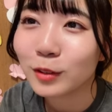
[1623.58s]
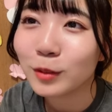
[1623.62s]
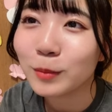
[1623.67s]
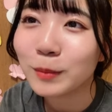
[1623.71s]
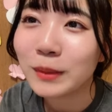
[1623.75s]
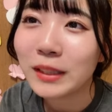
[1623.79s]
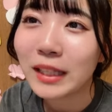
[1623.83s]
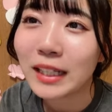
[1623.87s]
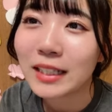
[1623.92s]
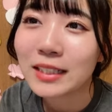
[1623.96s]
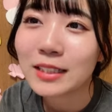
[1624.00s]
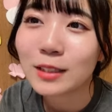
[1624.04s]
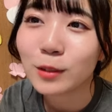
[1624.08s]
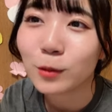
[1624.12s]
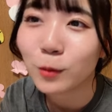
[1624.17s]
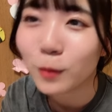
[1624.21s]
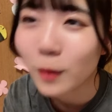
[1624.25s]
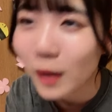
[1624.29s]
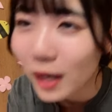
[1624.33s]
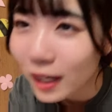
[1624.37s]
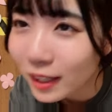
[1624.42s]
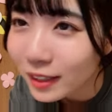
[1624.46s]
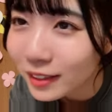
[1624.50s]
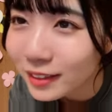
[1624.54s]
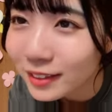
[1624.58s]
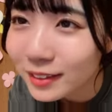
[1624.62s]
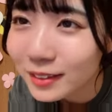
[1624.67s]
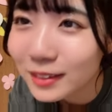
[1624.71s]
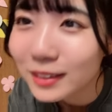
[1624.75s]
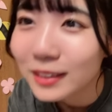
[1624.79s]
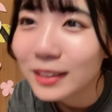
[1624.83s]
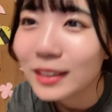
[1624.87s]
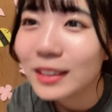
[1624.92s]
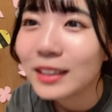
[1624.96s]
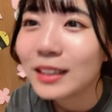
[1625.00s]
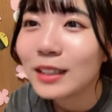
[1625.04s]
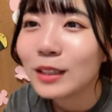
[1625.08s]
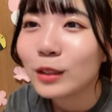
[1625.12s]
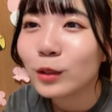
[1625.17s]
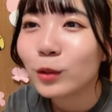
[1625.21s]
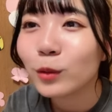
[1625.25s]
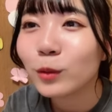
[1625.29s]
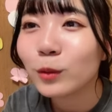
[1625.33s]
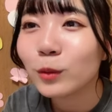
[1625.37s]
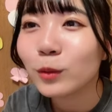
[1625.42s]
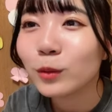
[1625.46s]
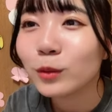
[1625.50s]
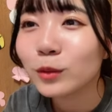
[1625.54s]
くるみ味とは
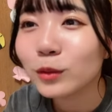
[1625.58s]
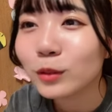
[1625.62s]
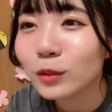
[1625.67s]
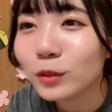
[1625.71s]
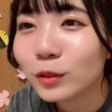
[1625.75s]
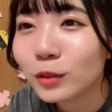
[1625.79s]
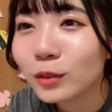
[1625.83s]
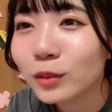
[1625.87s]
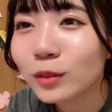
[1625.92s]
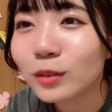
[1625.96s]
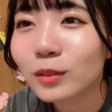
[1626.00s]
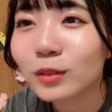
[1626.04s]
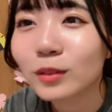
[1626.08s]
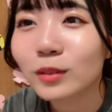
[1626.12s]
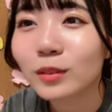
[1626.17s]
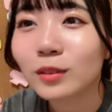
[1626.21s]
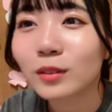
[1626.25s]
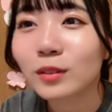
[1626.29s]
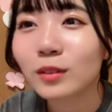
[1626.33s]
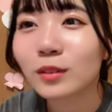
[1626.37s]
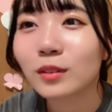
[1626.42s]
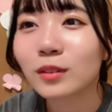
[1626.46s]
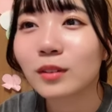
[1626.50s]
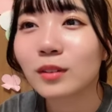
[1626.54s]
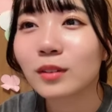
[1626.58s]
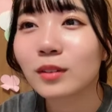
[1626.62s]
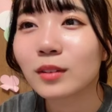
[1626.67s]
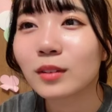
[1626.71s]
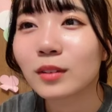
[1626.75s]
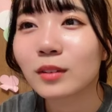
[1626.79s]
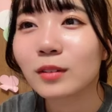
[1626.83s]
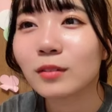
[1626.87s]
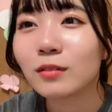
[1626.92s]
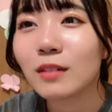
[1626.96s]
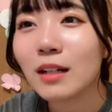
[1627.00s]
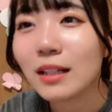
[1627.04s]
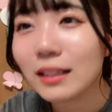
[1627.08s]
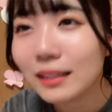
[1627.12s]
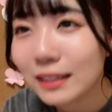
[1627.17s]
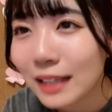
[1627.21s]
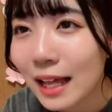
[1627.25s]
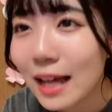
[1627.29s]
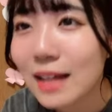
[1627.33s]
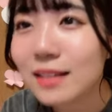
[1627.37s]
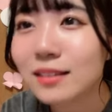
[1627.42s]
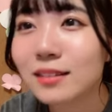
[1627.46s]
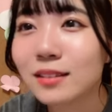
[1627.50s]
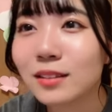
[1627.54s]
豚骨
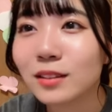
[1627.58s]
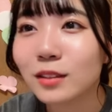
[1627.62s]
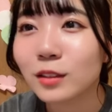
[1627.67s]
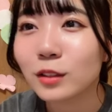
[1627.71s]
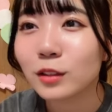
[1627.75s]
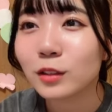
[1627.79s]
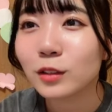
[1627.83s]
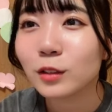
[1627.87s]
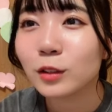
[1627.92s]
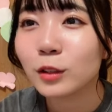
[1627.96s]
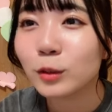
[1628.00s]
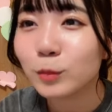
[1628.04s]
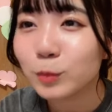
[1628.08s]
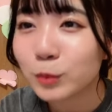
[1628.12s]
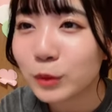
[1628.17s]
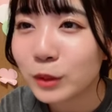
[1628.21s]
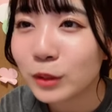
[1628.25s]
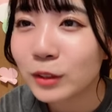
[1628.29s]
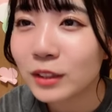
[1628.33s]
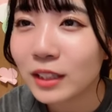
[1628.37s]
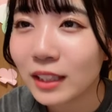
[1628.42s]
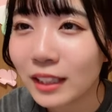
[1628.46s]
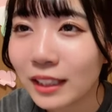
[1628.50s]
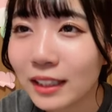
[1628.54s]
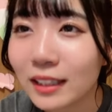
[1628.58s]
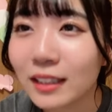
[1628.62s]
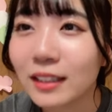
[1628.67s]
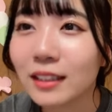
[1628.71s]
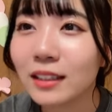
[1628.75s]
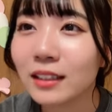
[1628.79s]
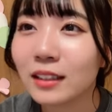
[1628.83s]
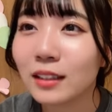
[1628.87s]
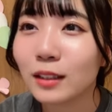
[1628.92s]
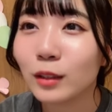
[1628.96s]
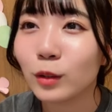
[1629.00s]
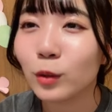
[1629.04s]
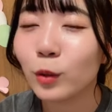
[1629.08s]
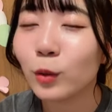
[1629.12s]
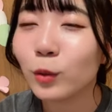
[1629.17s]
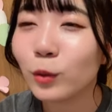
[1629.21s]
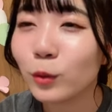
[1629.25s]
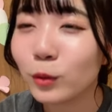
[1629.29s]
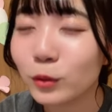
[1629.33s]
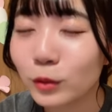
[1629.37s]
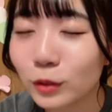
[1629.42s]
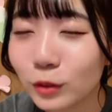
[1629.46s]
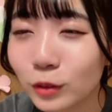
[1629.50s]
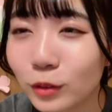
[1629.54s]
ワンタンスープ抜き
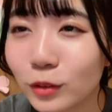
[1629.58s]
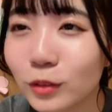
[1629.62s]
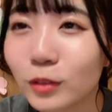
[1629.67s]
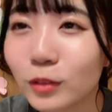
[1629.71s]
豚骨